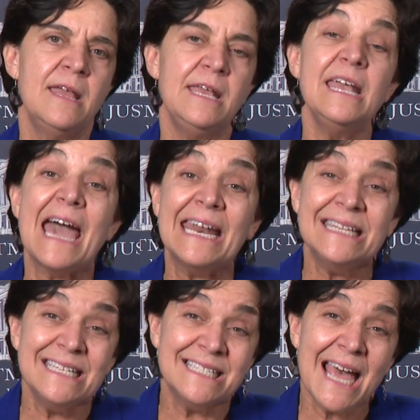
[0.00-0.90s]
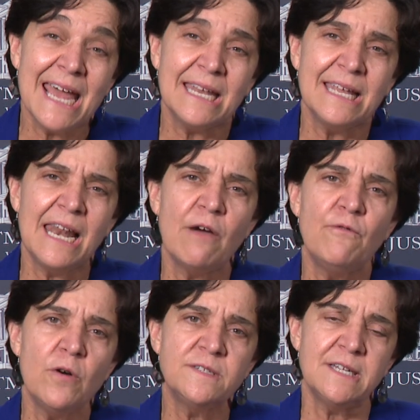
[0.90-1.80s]
y garantizar que las
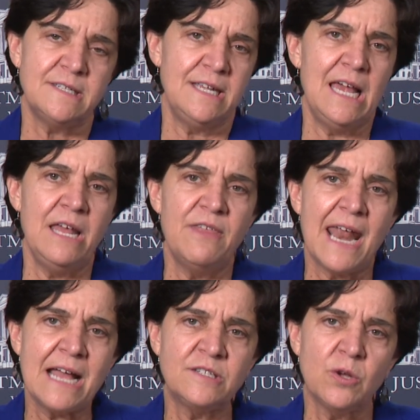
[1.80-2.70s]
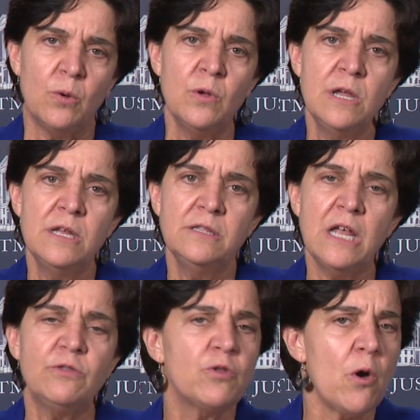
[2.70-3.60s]
voces y el liderazgo
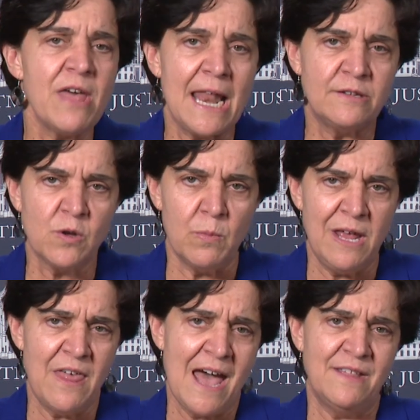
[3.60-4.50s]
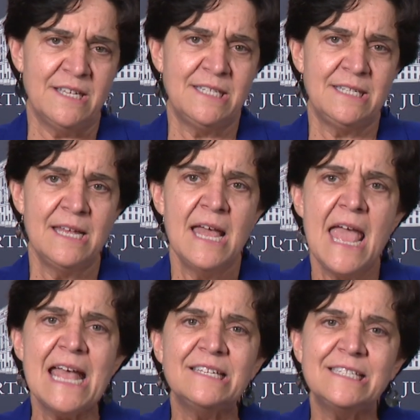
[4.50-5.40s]
de todas las comunidades
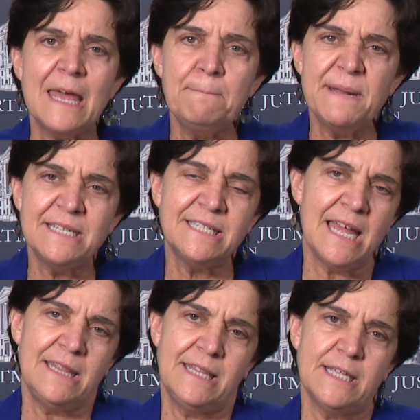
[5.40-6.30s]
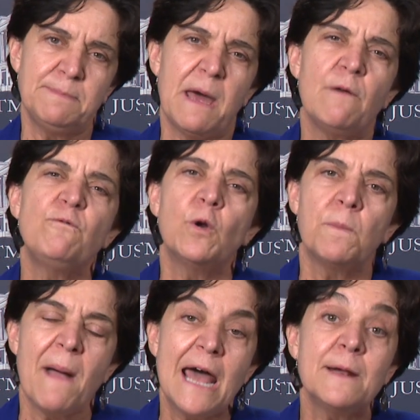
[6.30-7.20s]
estén presentes para
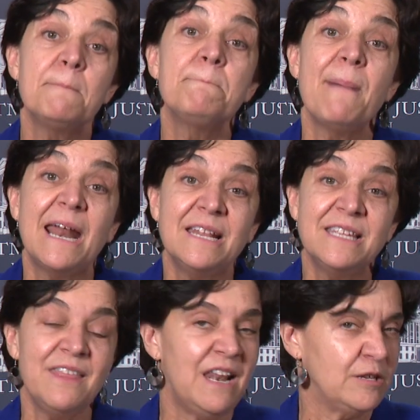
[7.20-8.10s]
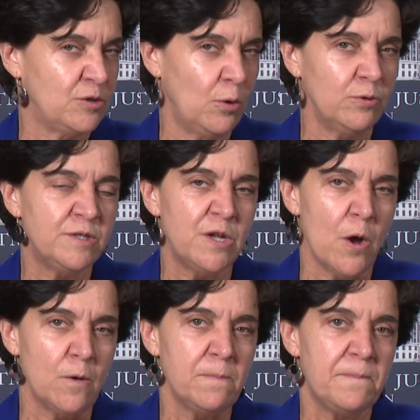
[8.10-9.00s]
formar parte de la
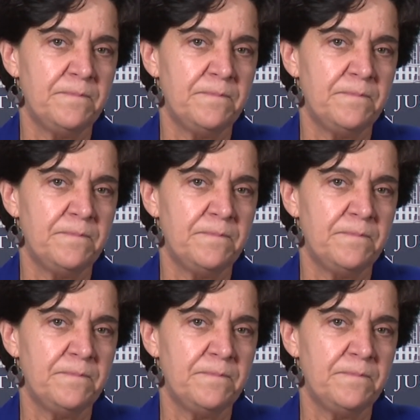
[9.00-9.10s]
solución.